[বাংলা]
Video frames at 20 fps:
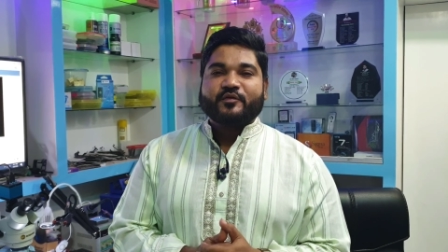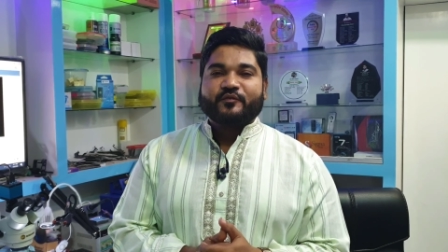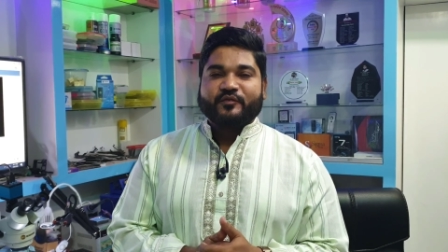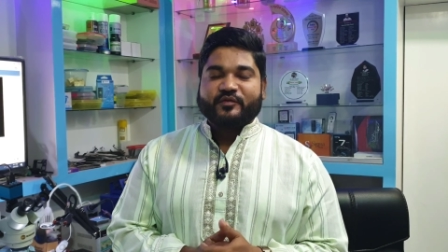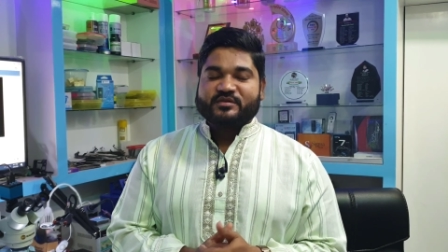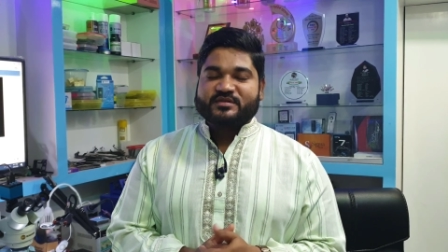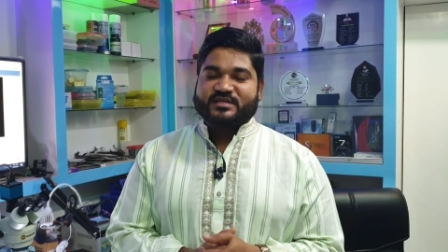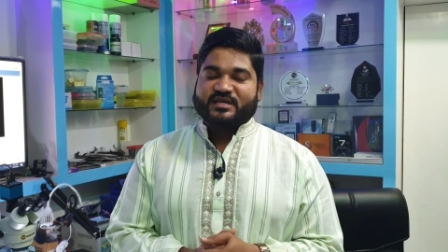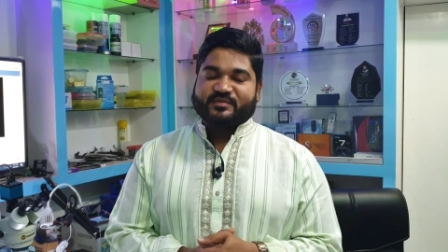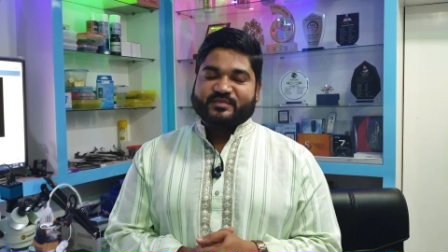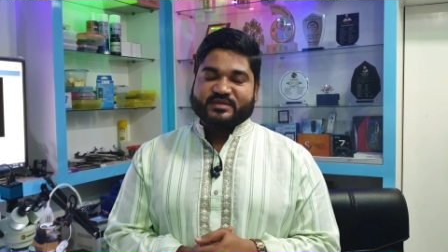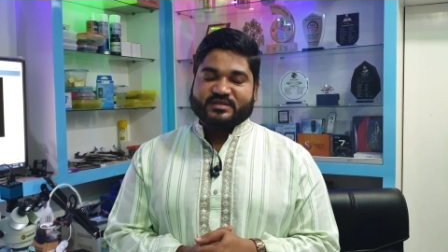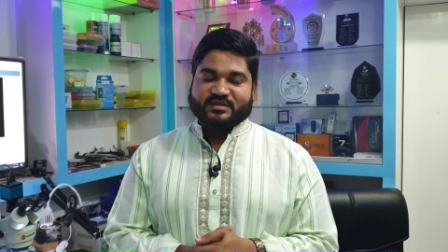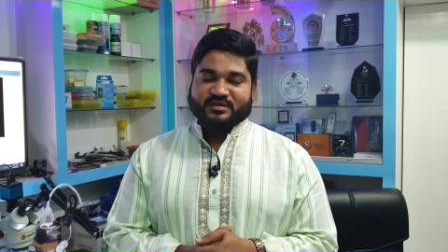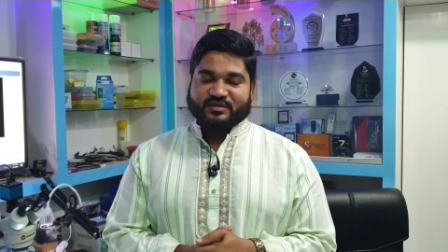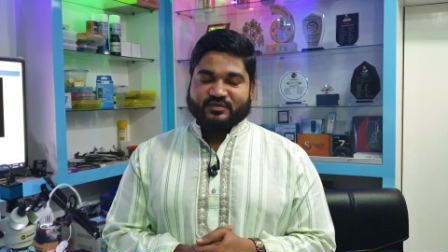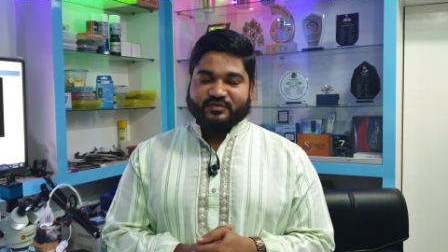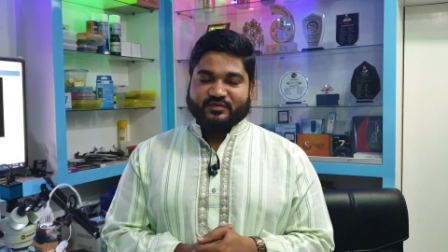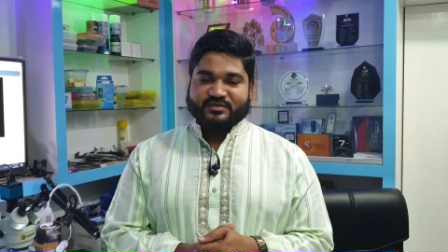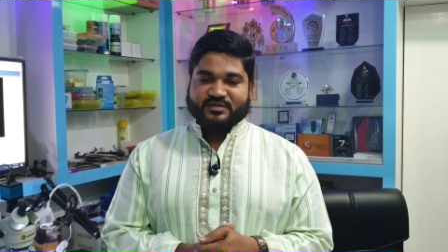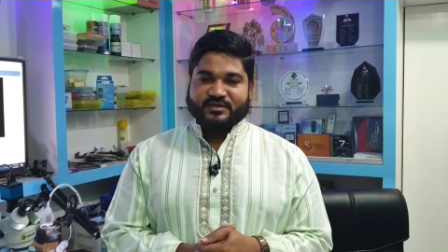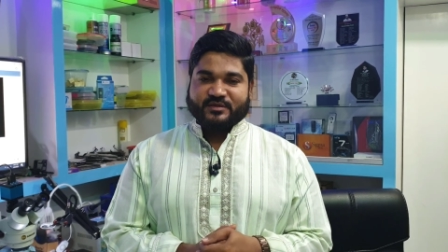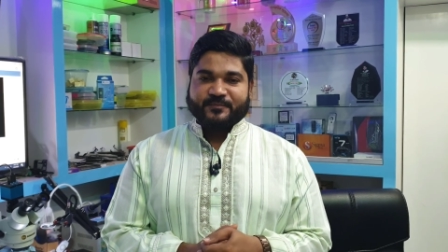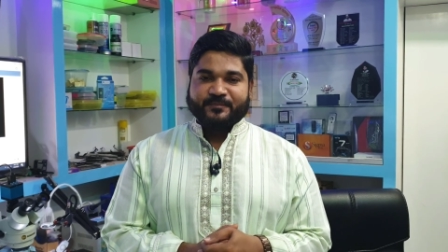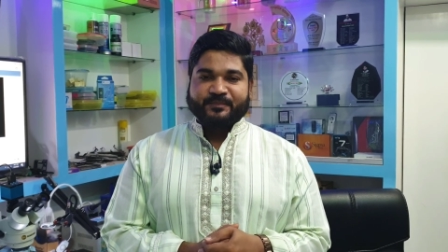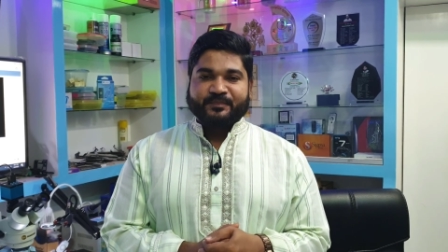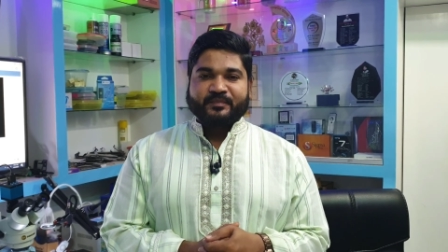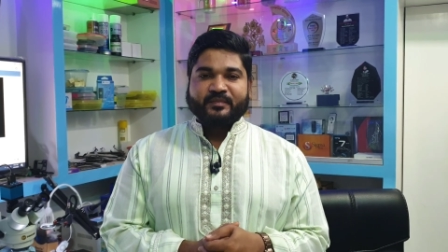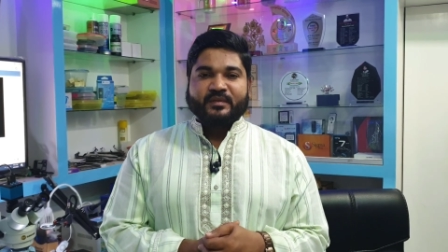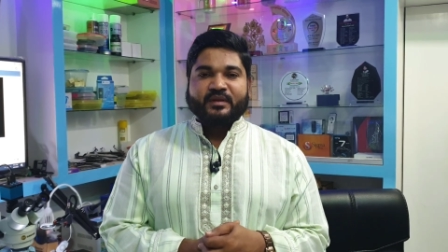ফোন সার্ভিসিং করছে
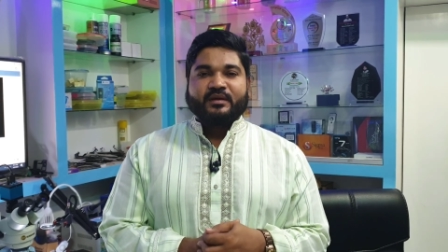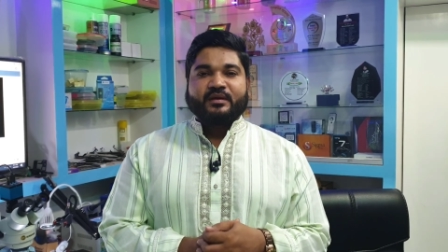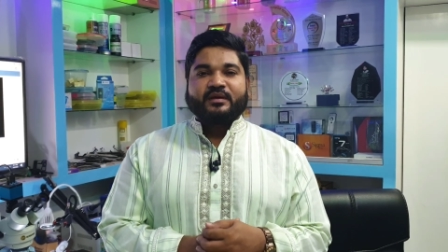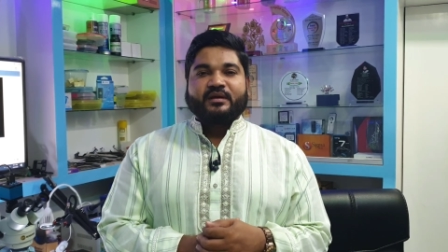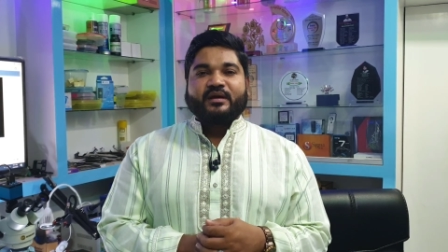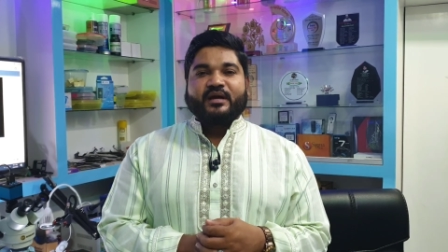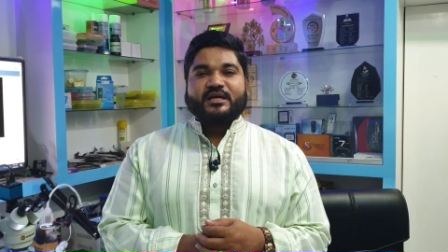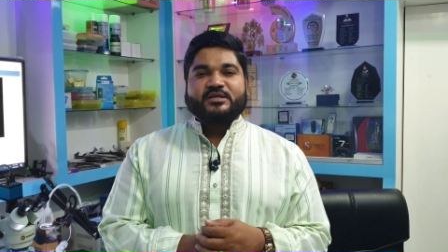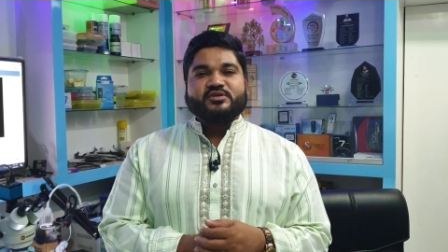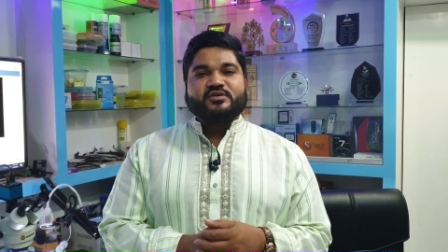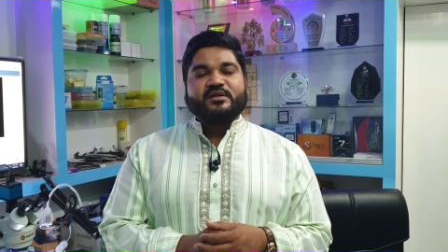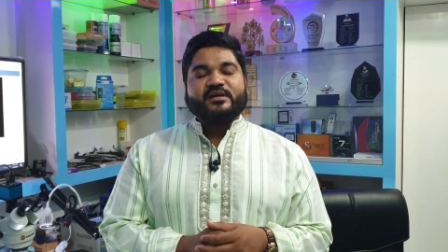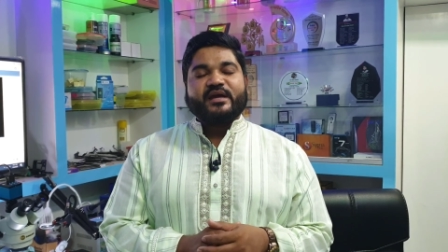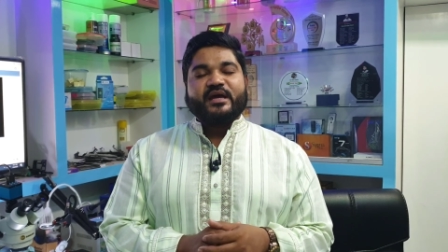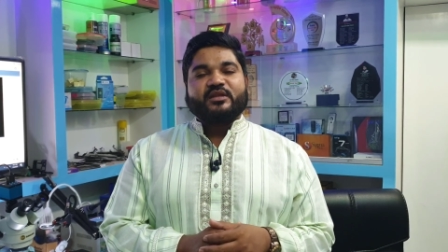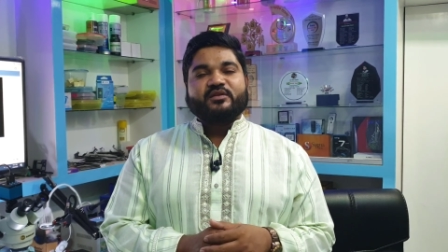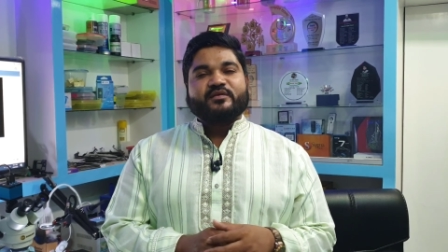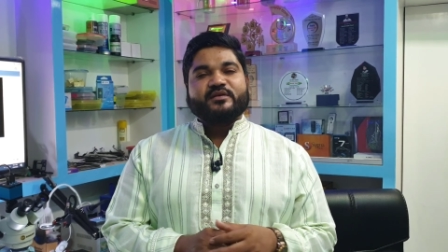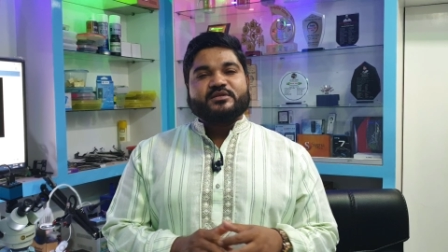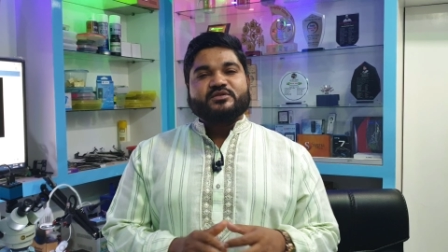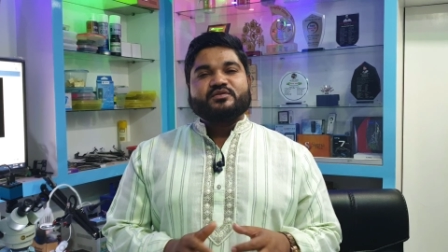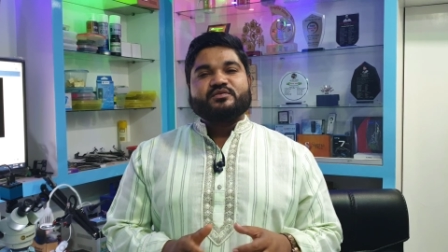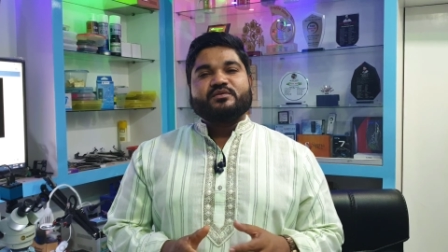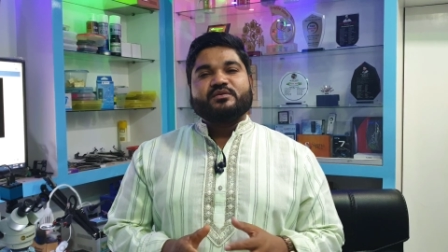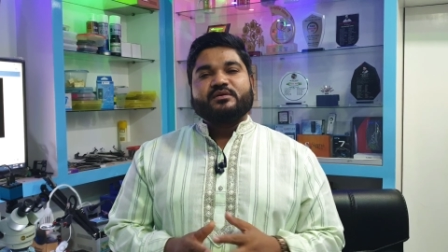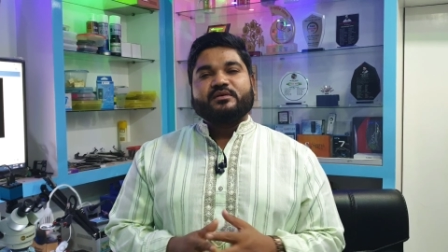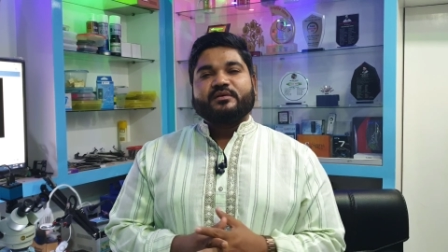আসলে এত কিছু